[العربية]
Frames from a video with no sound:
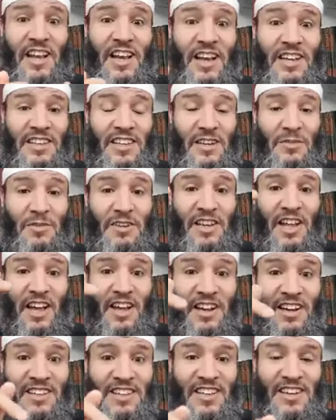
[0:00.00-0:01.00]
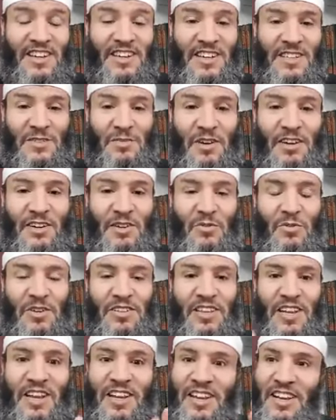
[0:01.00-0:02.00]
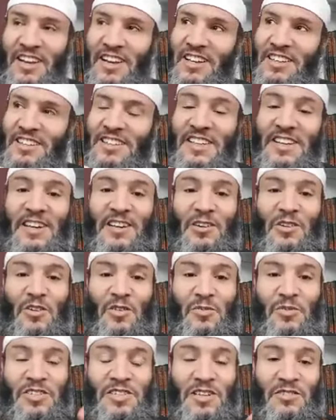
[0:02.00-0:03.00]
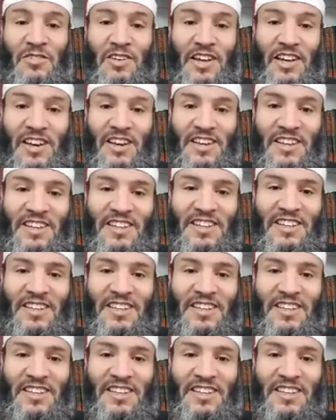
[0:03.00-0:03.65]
قدر من اقدر الله سبحانه وتعالى قدر الله ما شاء فعل